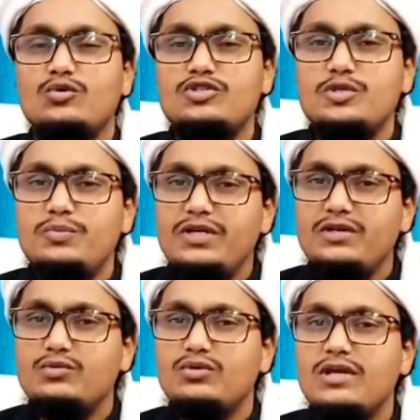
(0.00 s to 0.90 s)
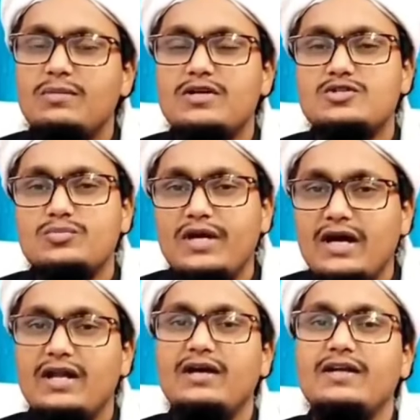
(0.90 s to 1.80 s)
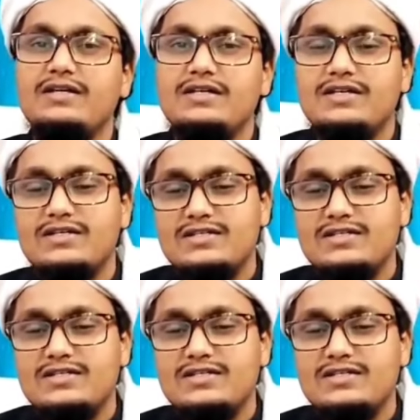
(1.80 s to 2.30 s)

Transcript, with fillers: कुछ भी उन नमाज़ों में अलग नहीं है